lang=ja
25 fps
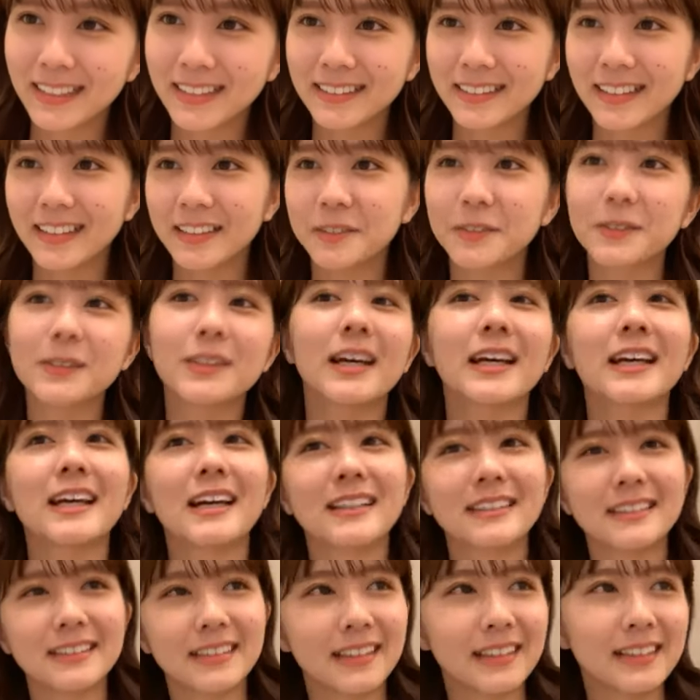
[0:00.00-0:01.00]
結構
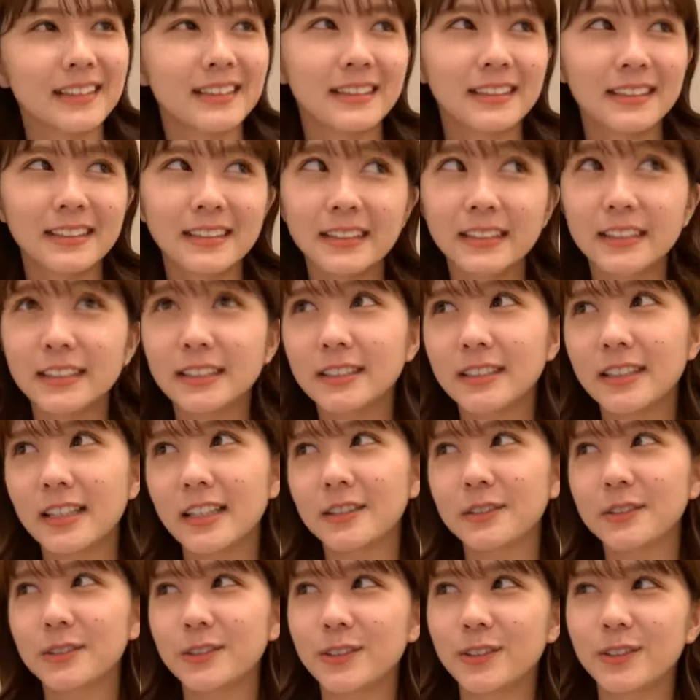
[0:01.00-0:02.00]
悩んだり
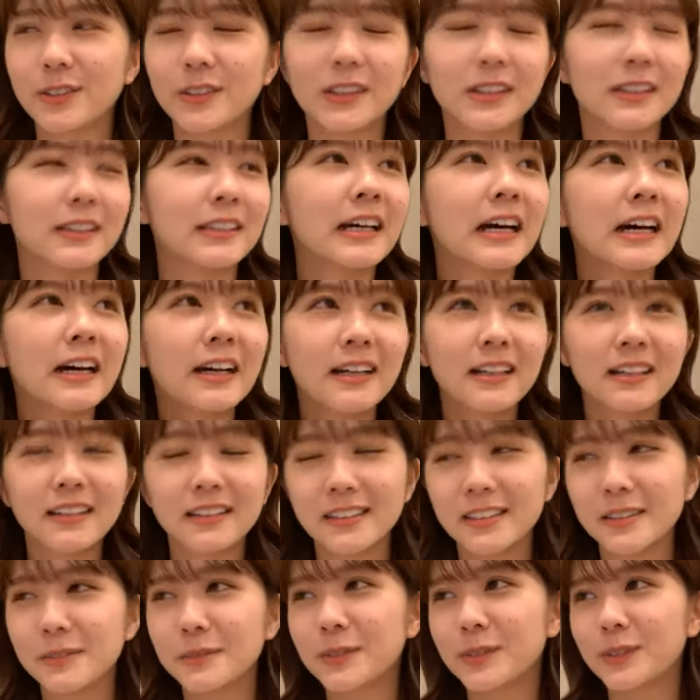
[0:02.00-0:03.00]
手振ろうかな
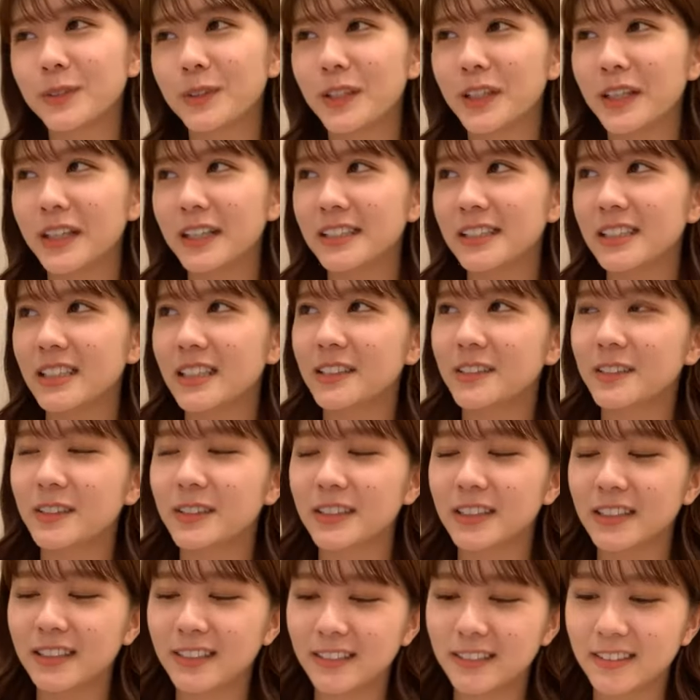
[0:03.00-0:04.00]
でも振り返してくれ
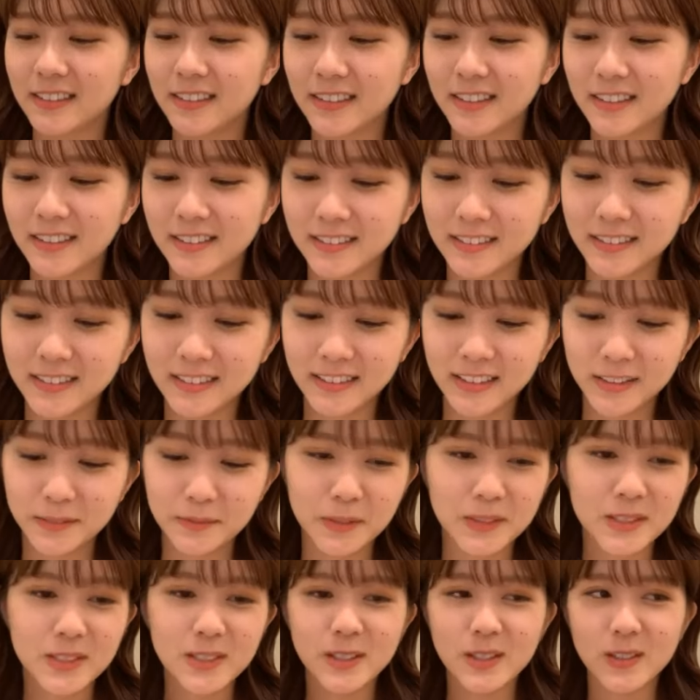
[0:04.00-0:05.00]
なかったら気
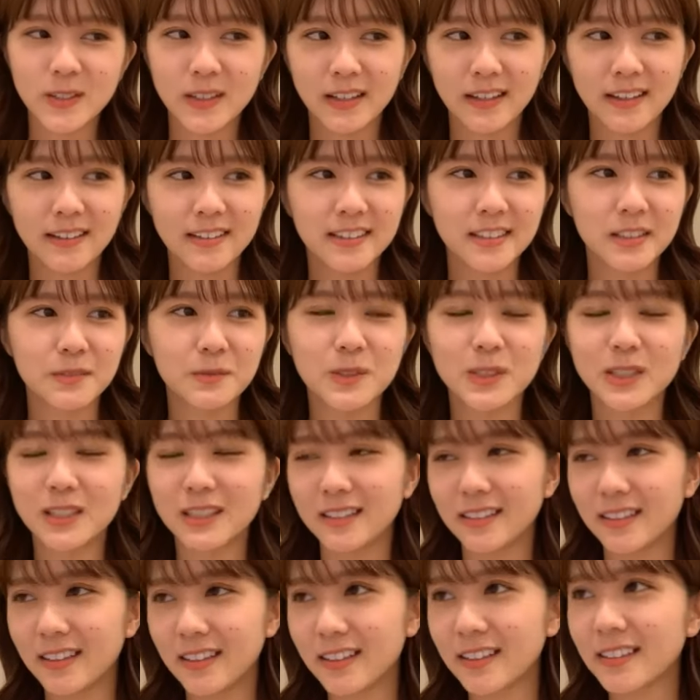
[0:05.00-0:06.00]
まずいな寂し
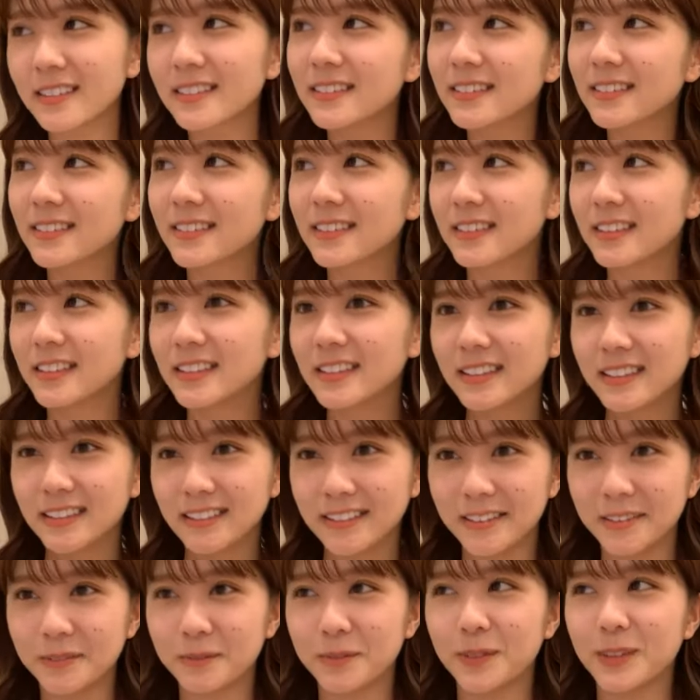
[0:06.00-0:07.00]
いな
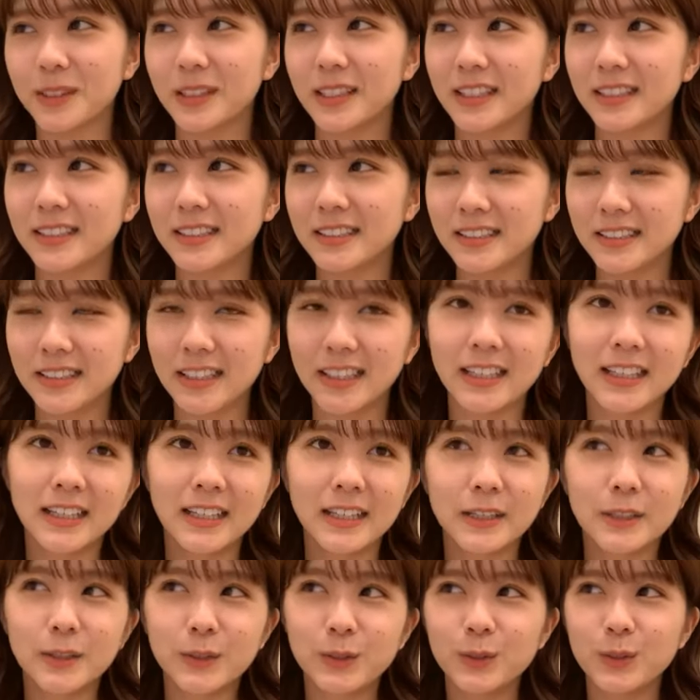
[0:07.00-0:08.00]
と思ったりして
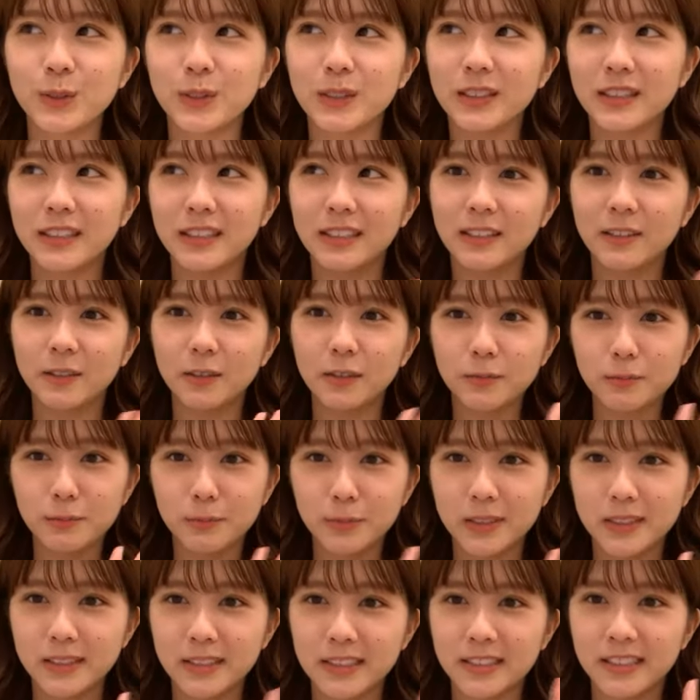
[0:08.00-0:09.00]
ふ
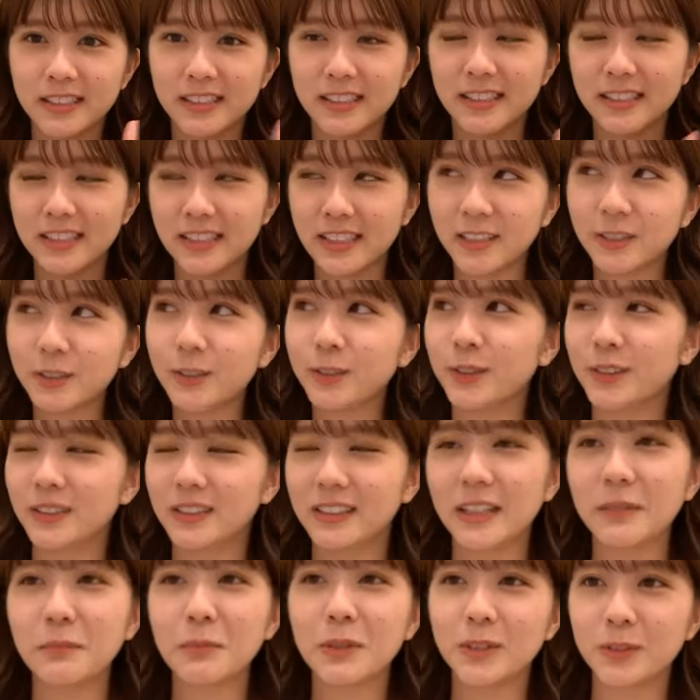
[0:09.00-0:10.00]
めっちゃちっちゃく振っ
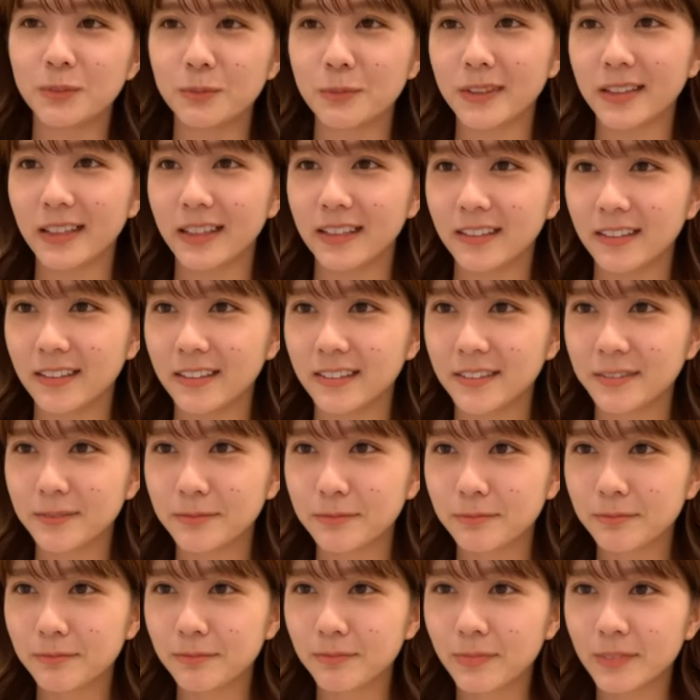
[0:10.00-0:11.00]
てみるみたいな
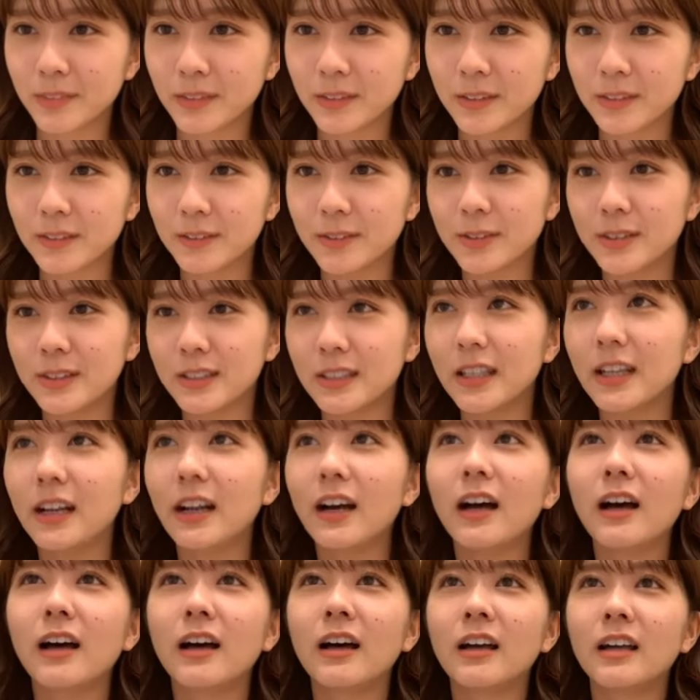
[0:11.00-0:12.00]
そした
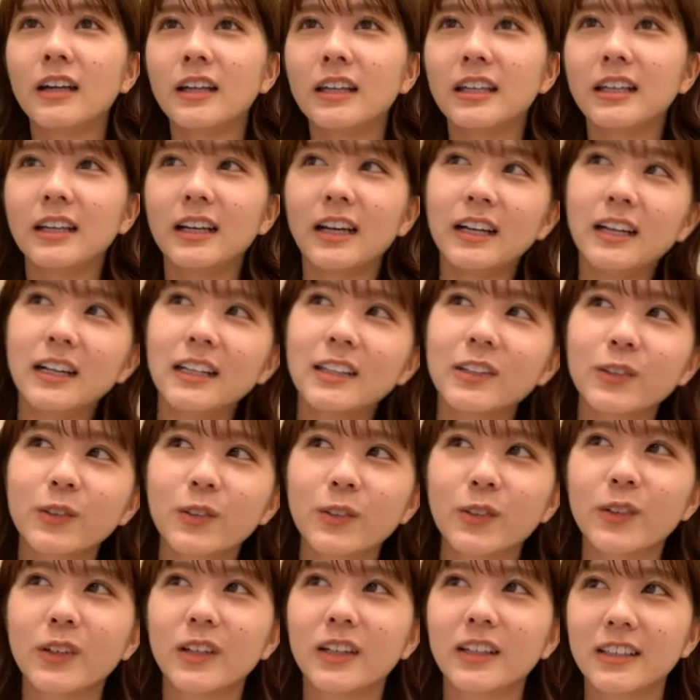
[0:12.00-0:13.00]
ら意外なと
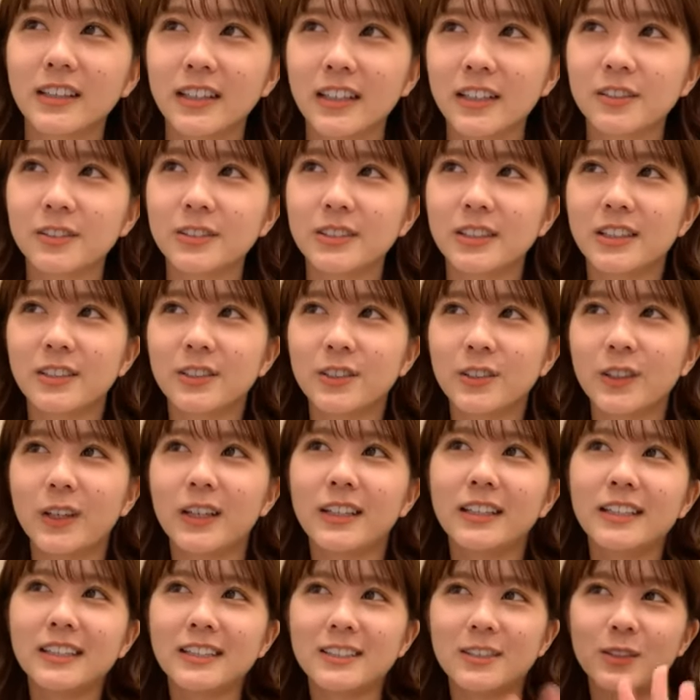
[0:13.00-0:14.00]
ころから手振ってる人が
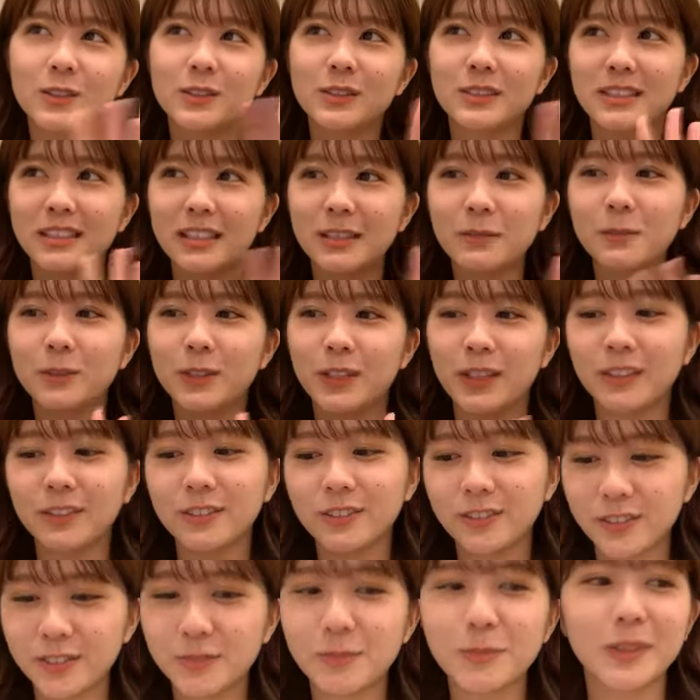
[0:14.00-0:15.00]
いてそっちにも手振
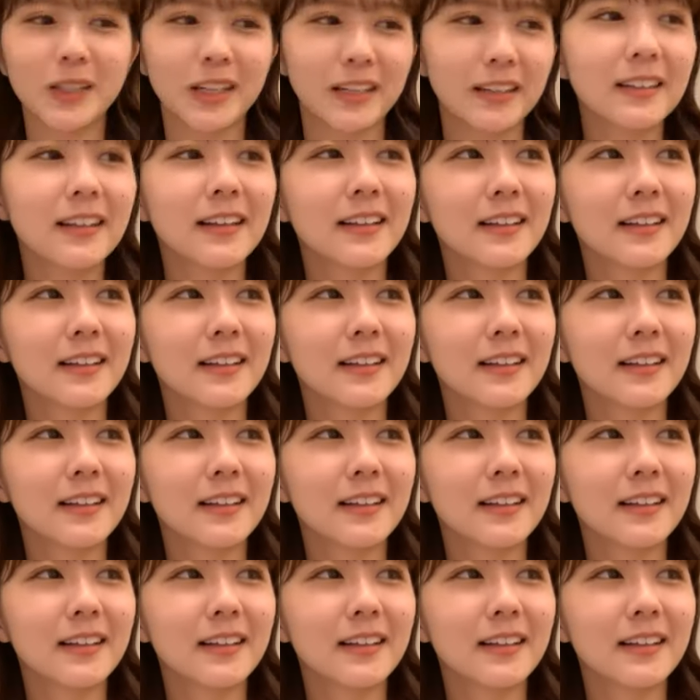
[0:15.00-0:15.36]
るみたい